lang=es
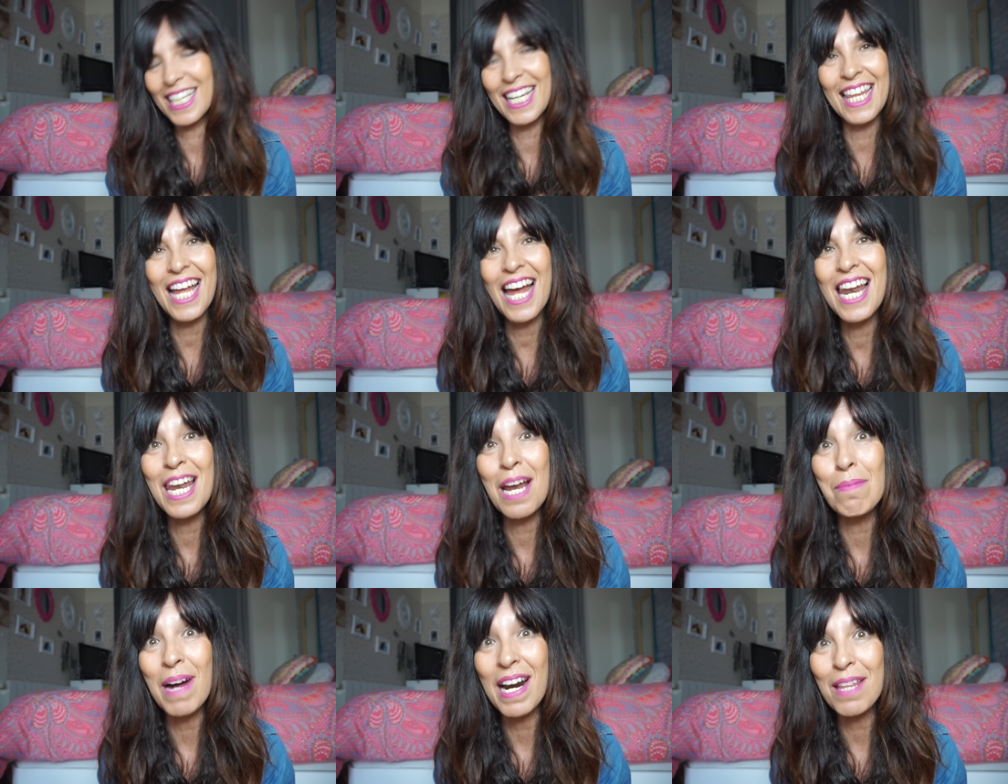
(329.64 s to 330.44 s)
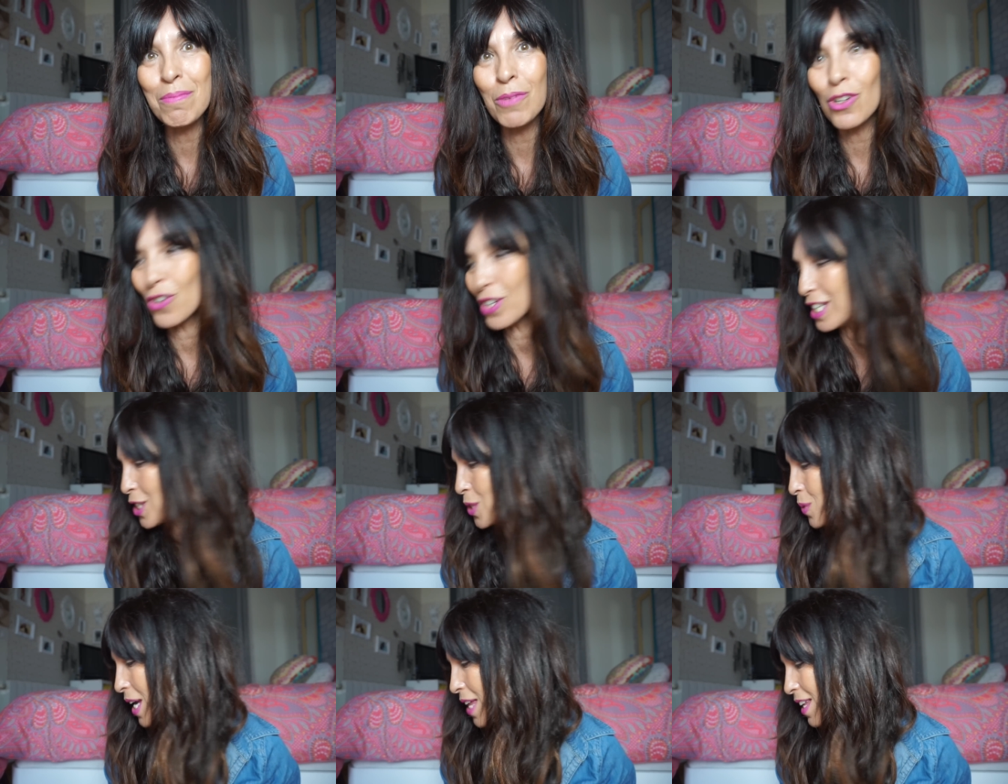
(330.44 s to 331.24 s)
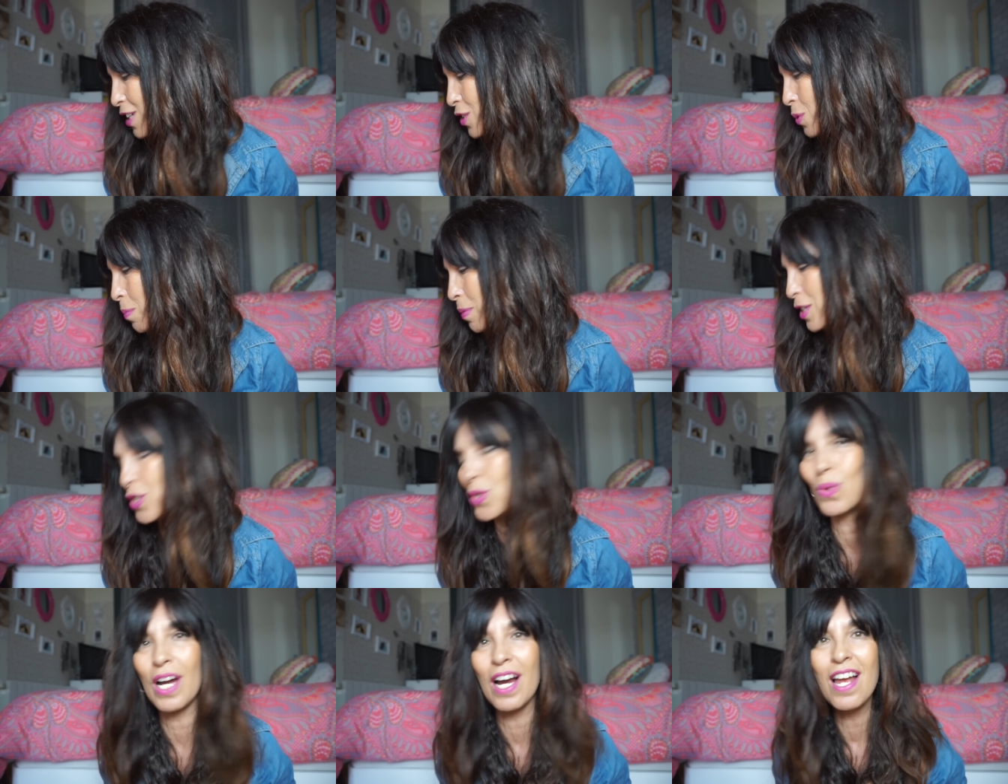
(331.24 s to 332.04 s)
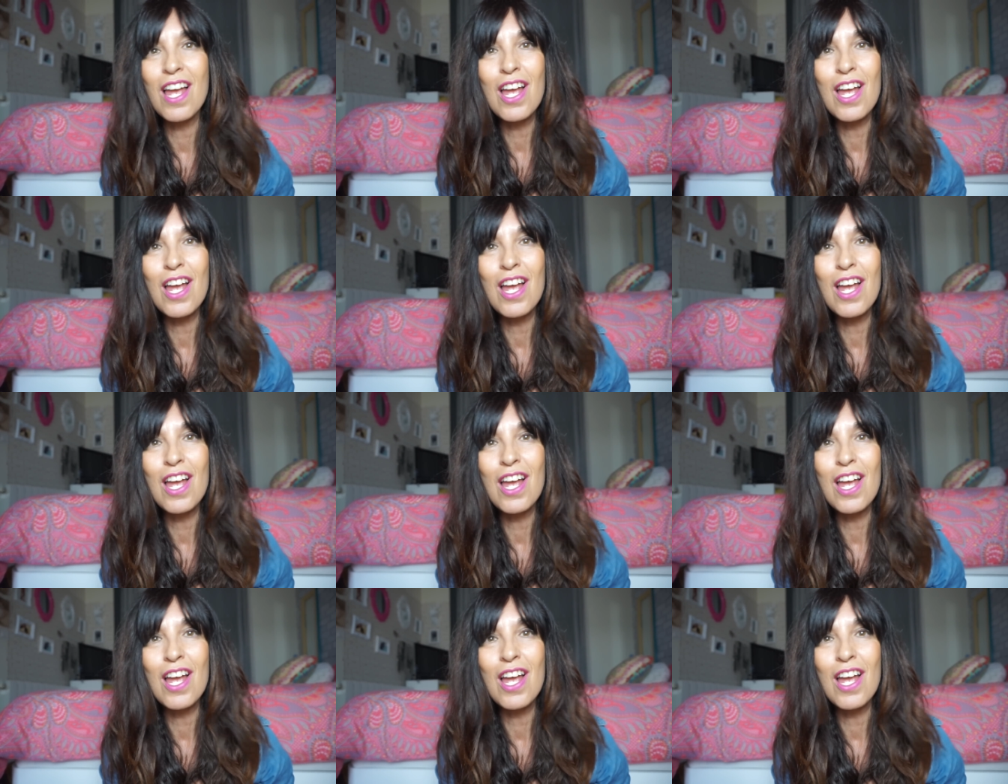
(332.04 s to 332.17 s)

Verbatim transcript: queda la mar de mono y es una idea súper chula.